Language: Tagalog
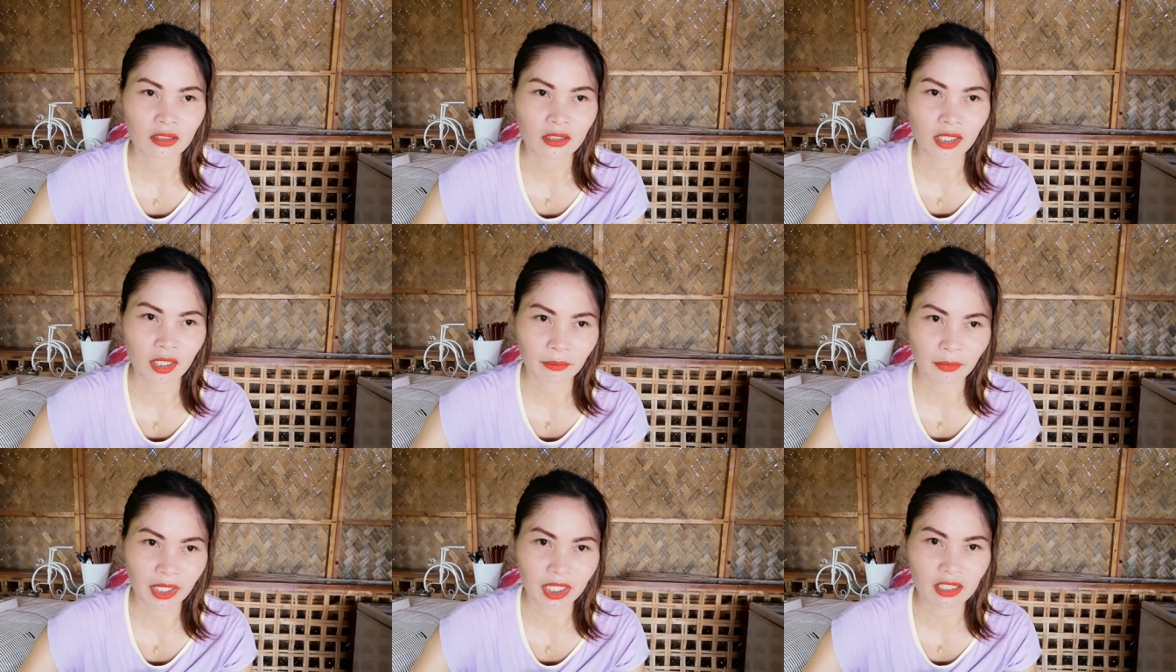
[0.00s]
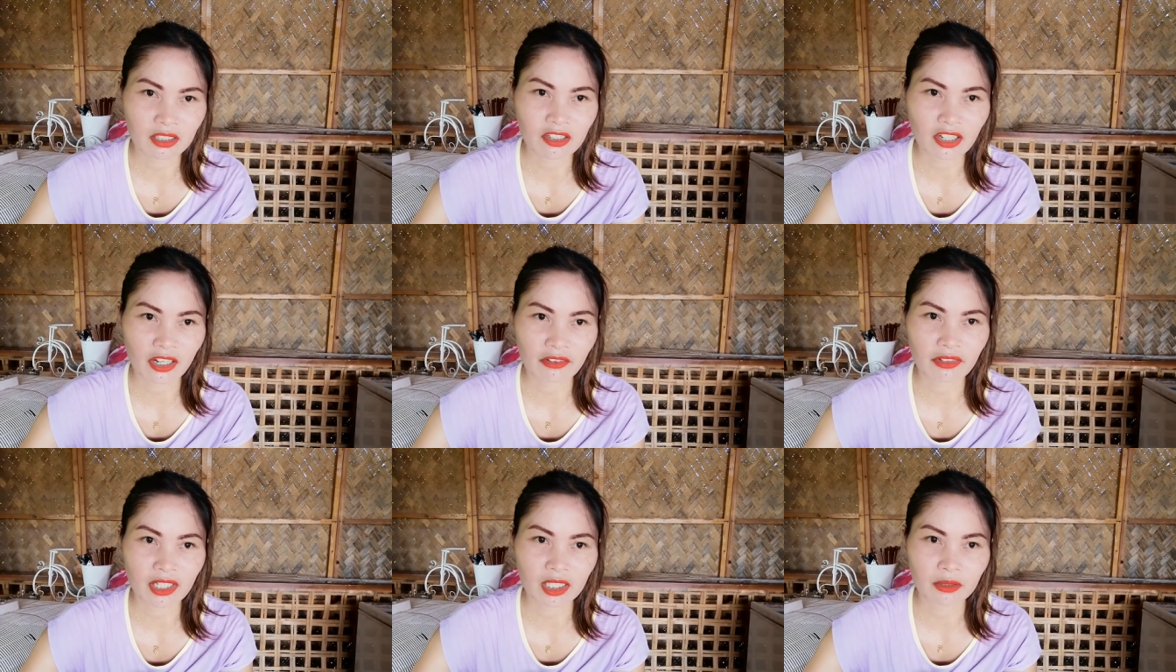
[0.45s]
na may
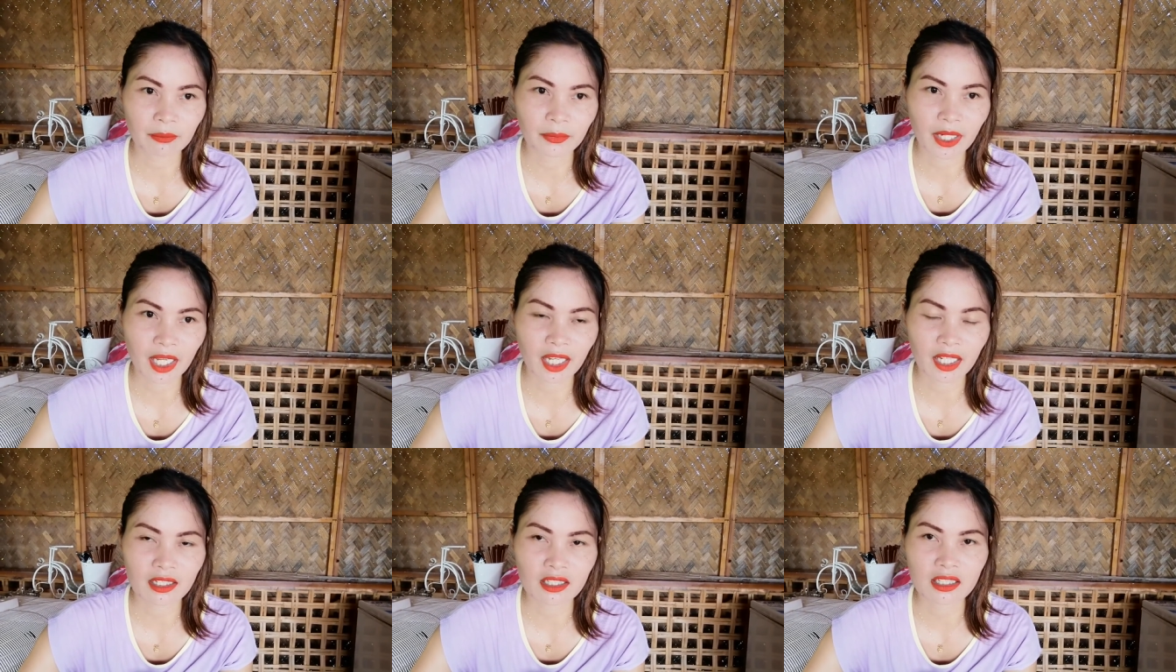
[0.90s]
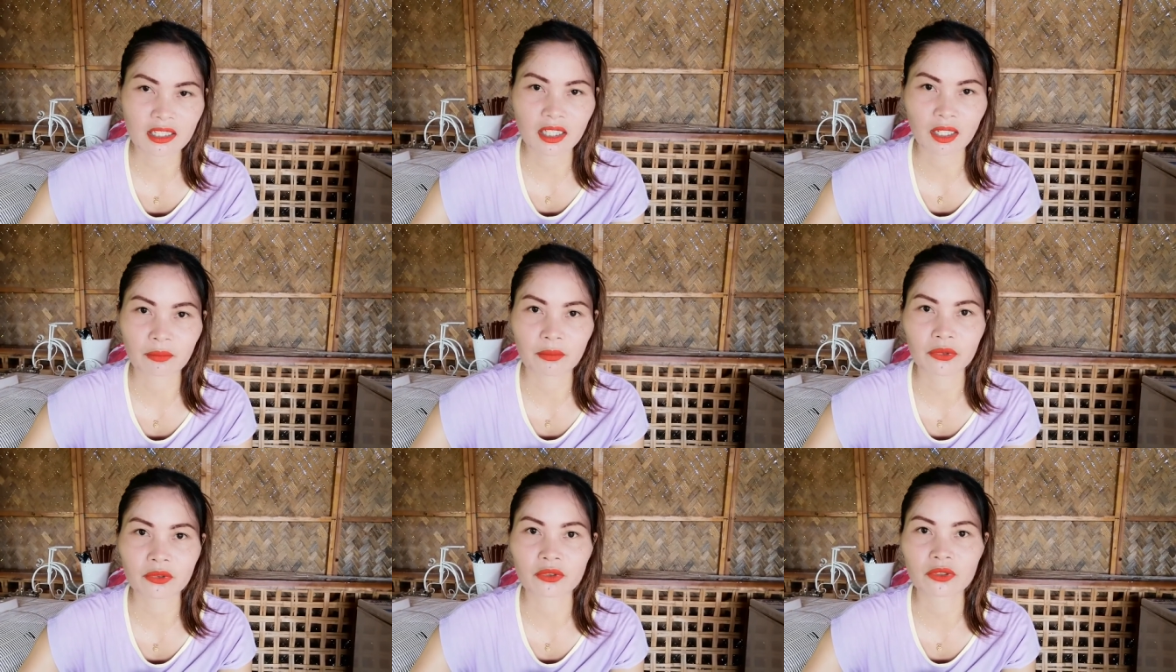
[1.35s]
travel pass
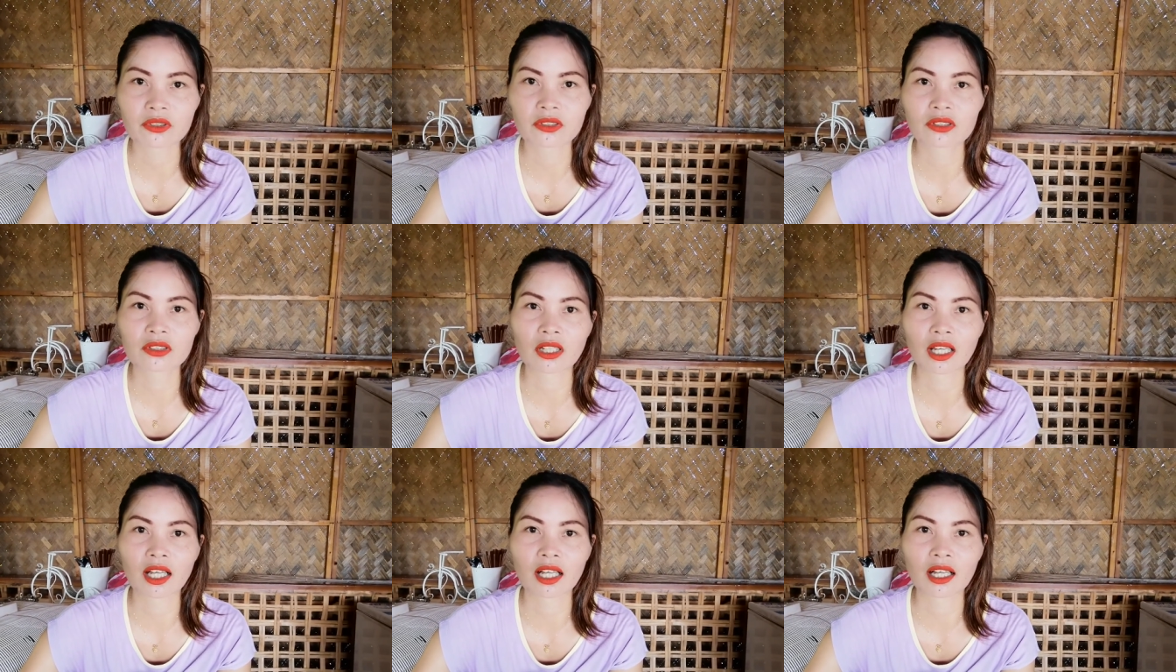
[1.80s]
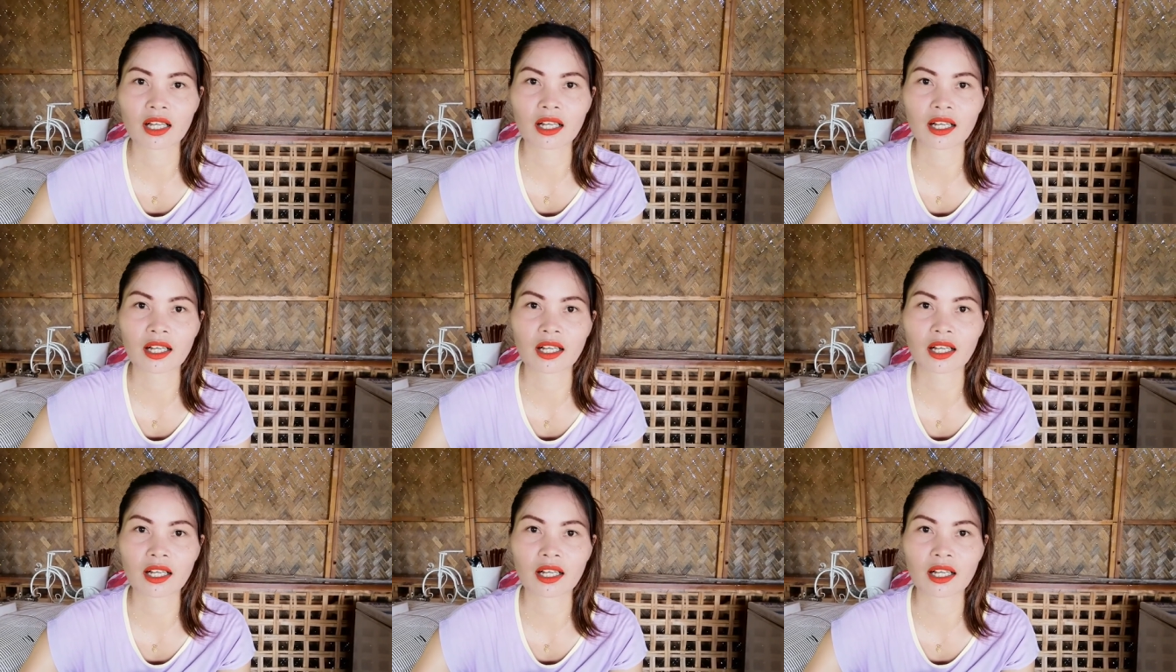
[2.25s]
tapos sa